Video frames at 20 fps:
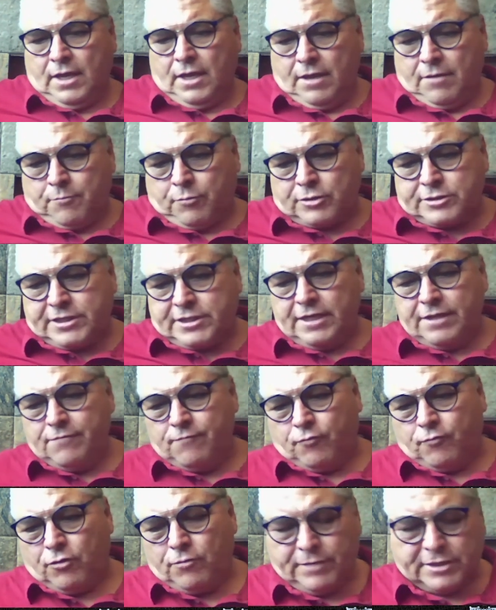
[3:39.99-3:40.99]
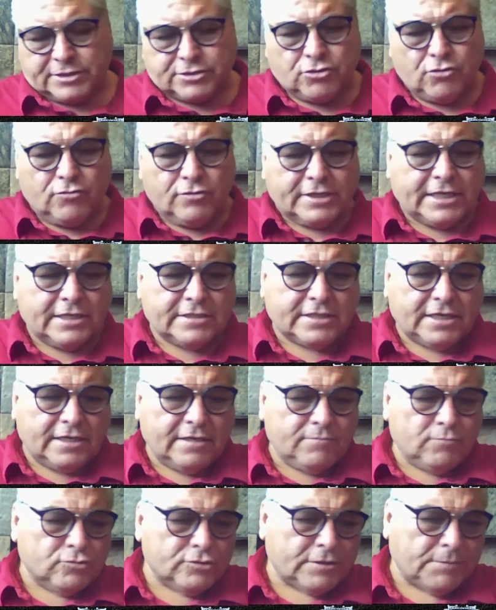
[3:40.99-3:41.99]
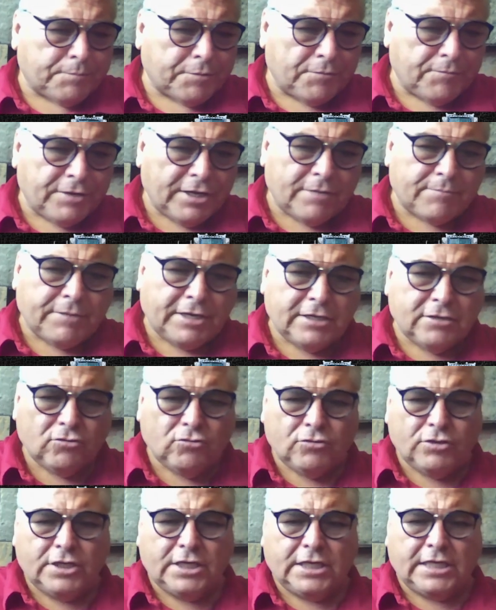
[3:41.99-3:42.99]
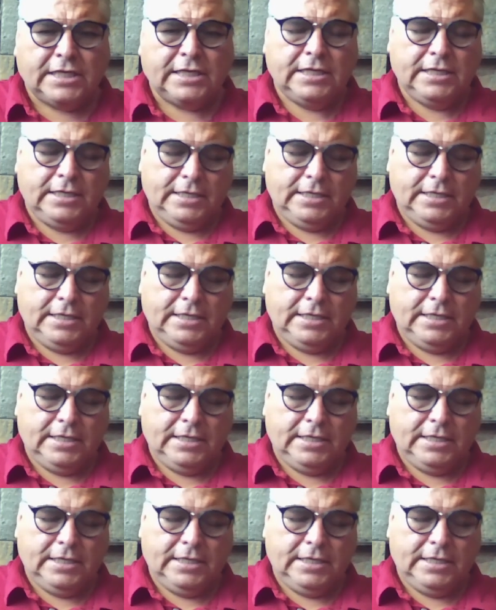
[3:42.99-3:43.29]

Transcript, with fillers: Pues es la información que tenemos de primera mano y,